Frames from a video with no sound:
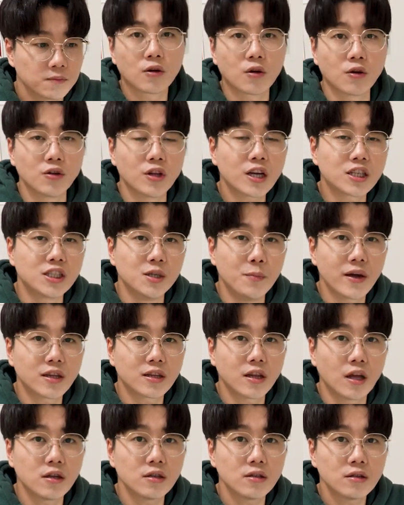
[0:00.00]
그런데
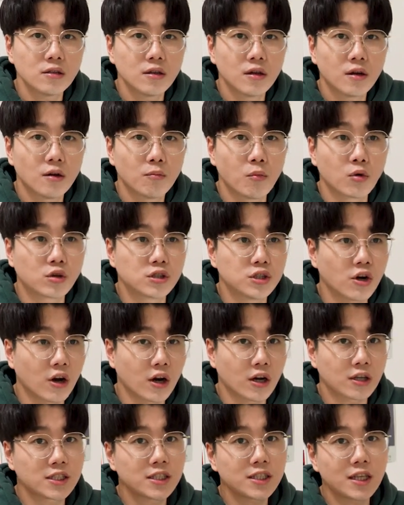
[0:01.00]
금액대는 뭐
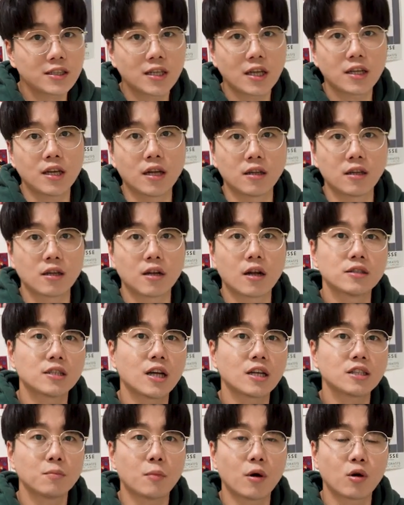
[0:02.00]
그거랑 크게 차이 안 나는 한
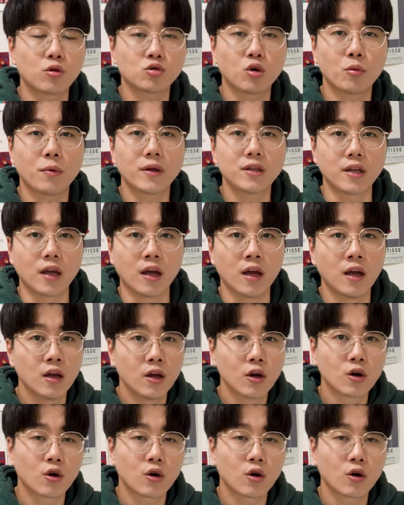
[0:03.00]
40만원 초반대.